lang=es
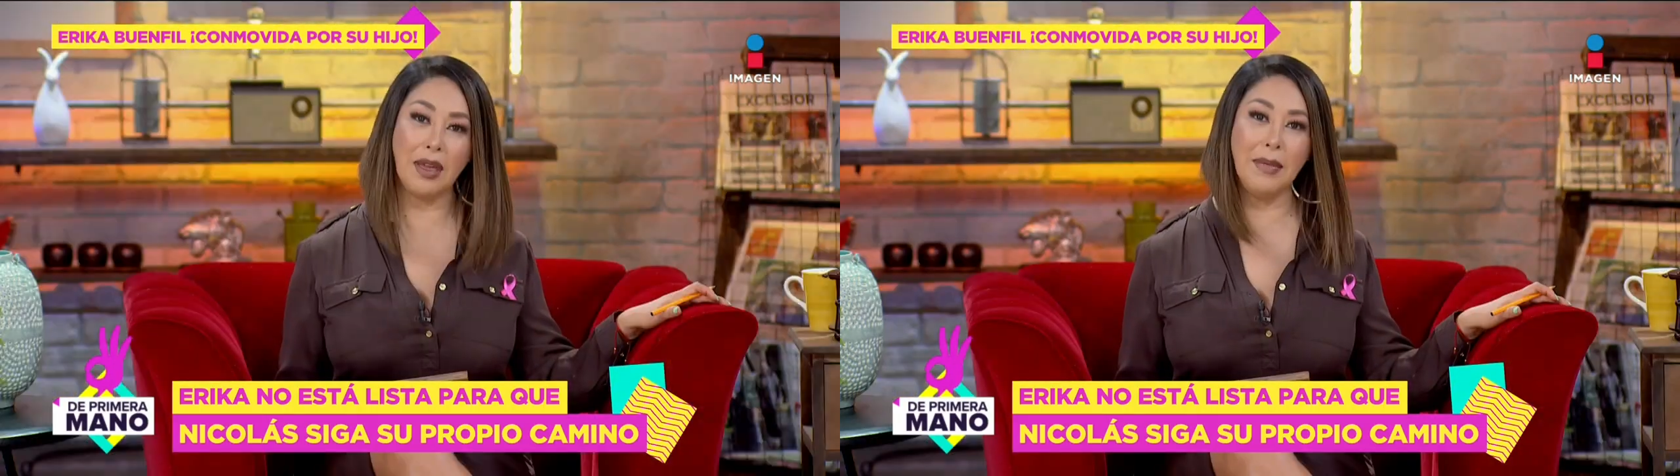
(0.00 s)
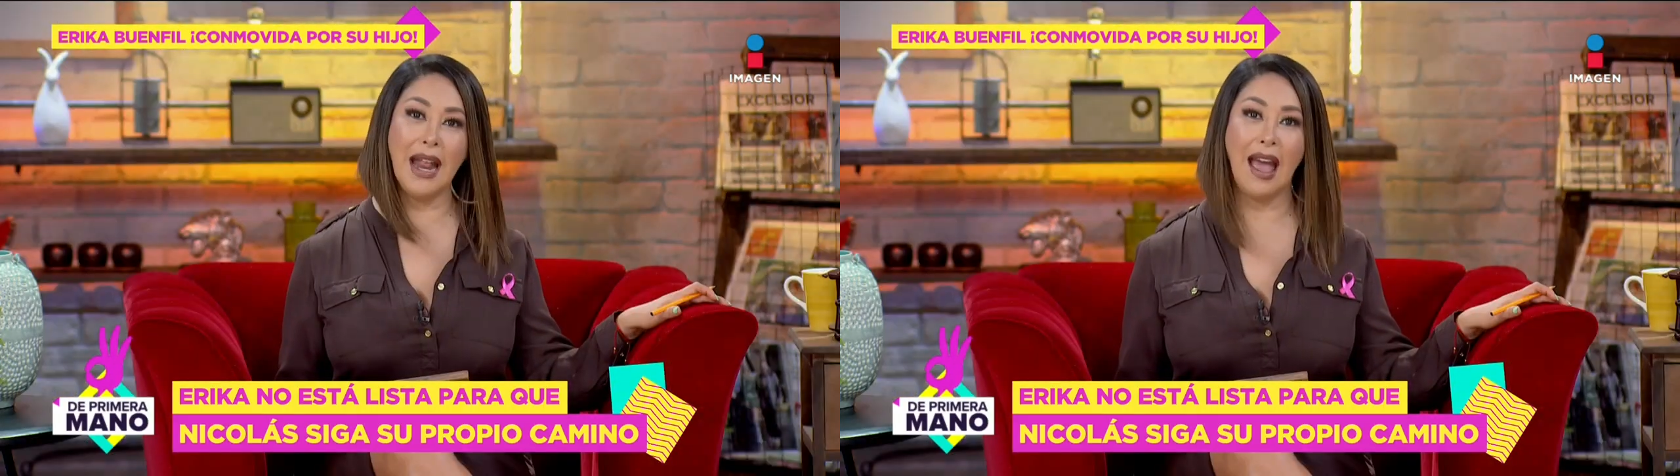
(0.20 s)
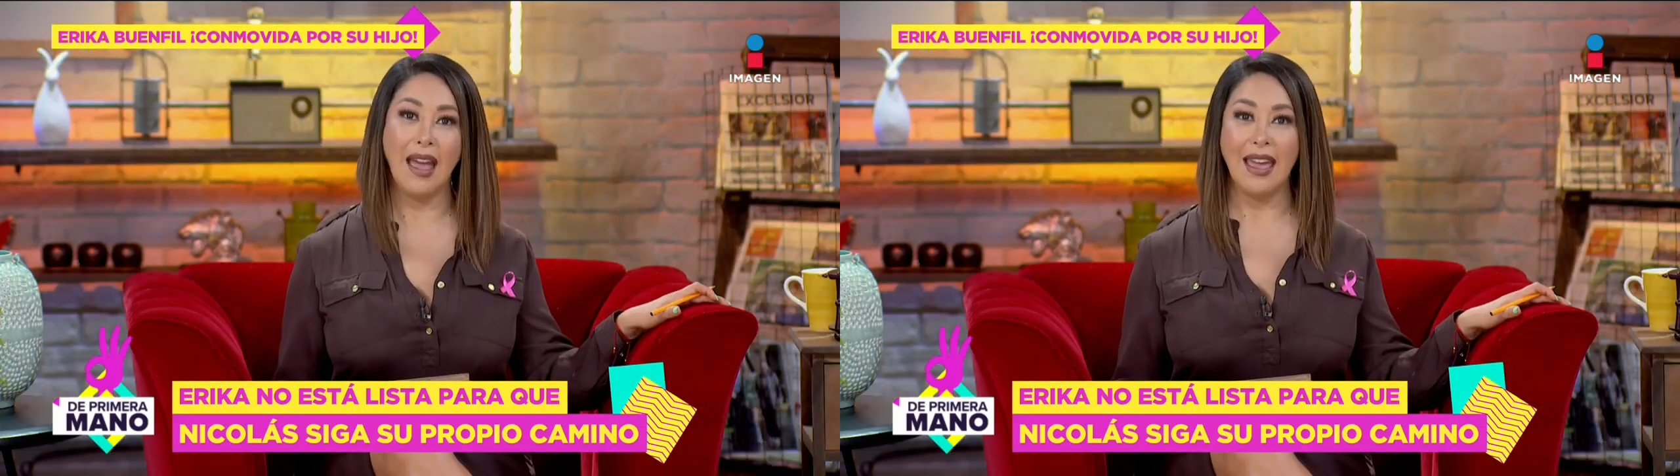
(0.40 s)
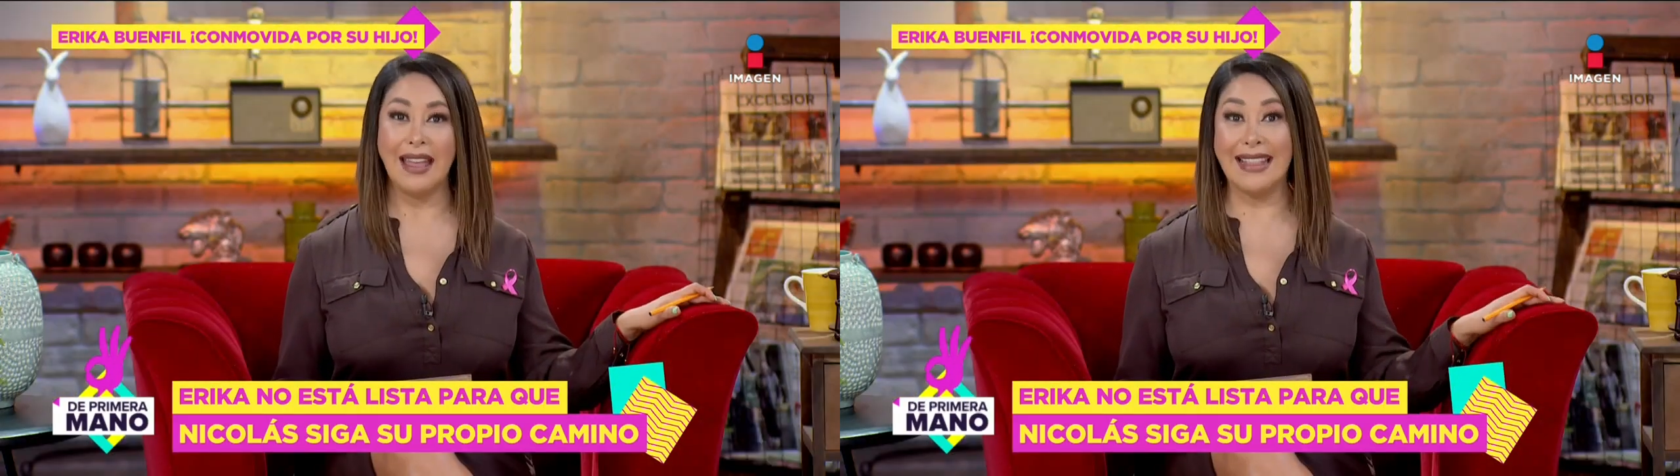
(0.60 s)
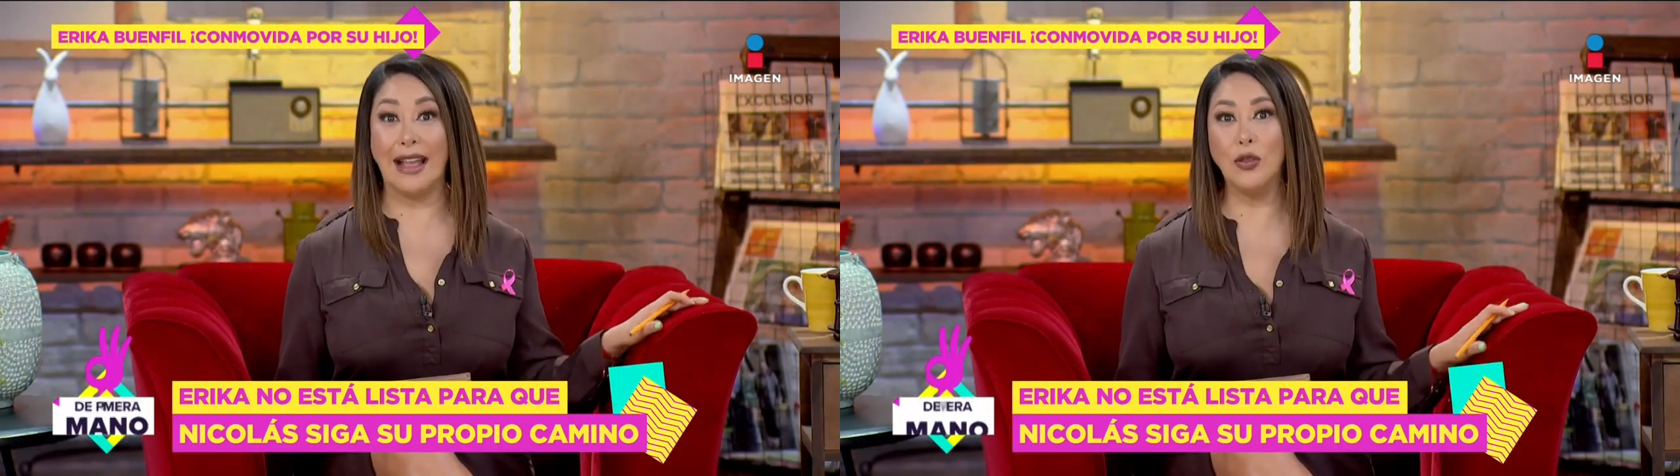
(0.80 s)
mira,
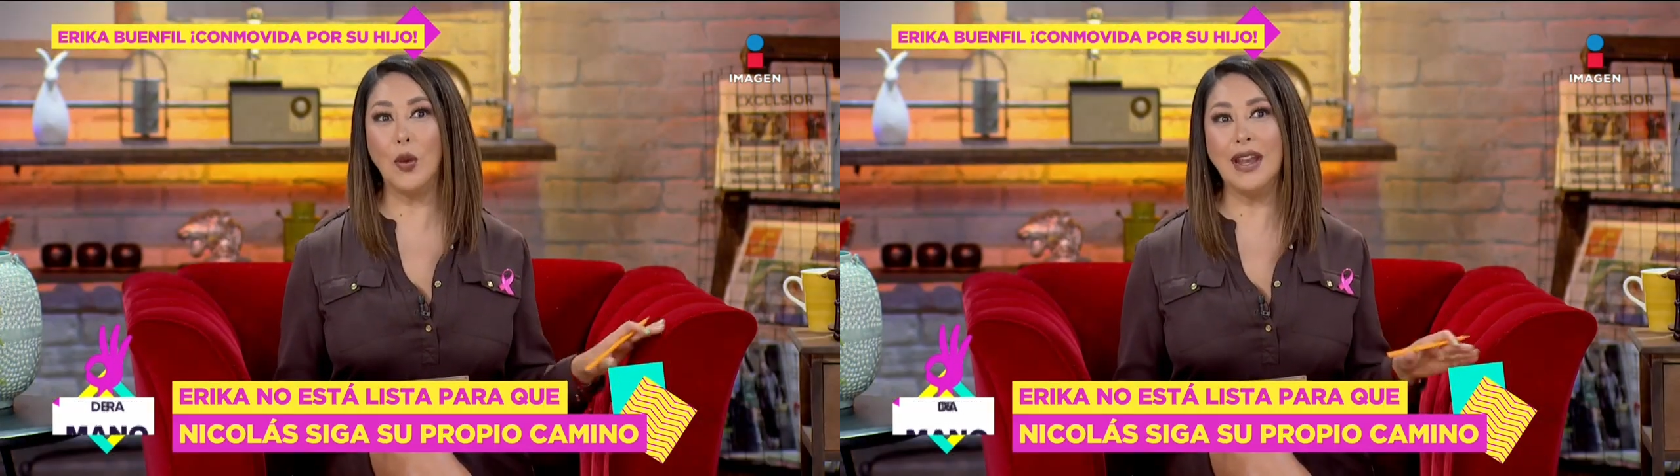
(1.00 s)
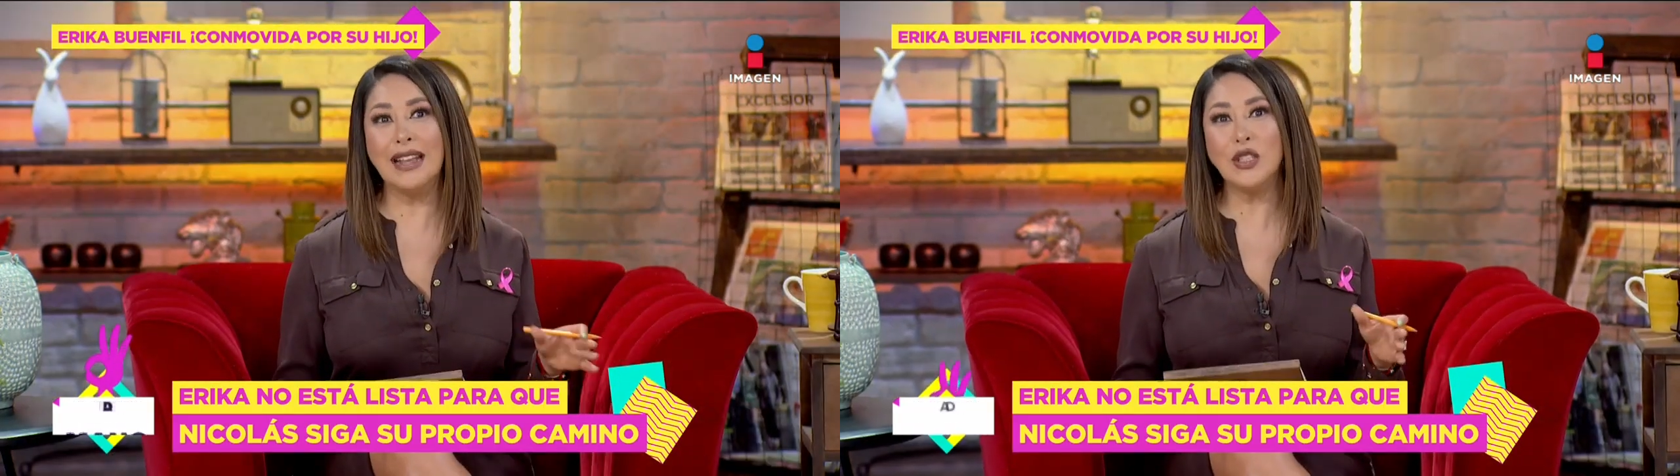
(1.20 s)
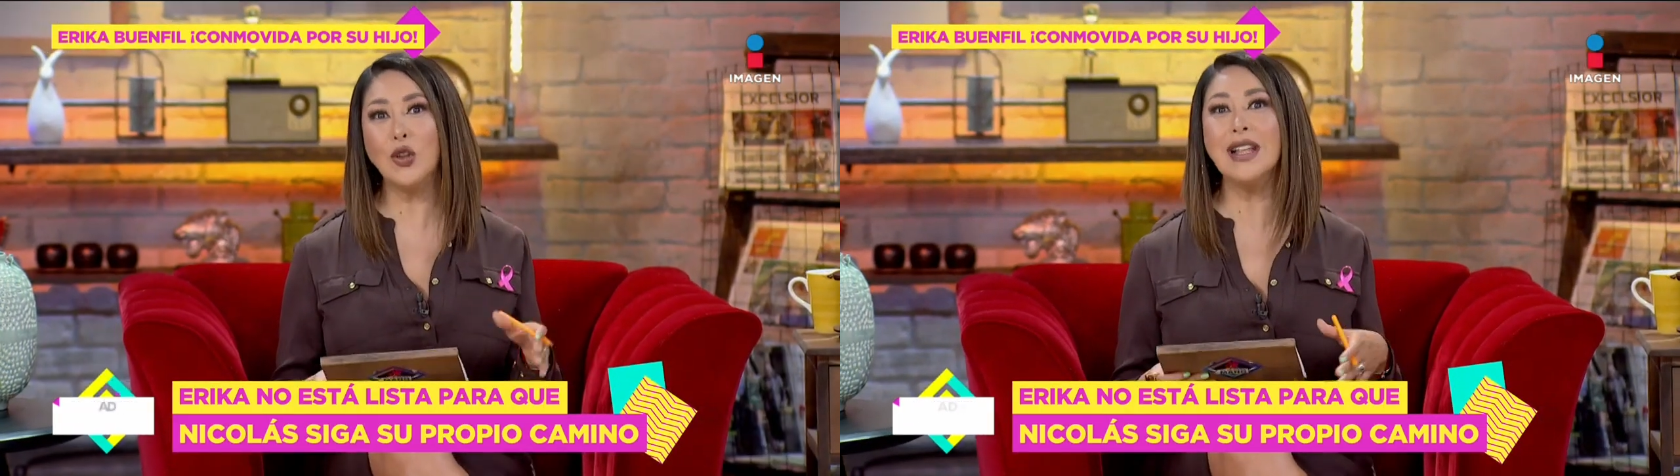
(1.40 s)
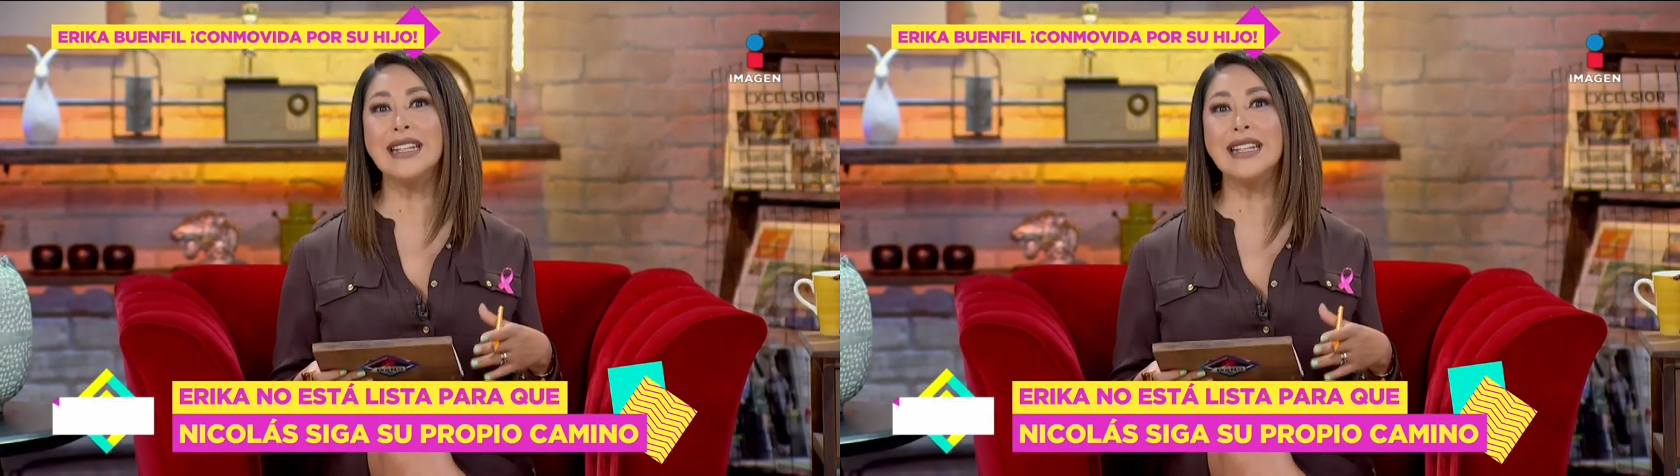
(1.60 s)
tanto en esto de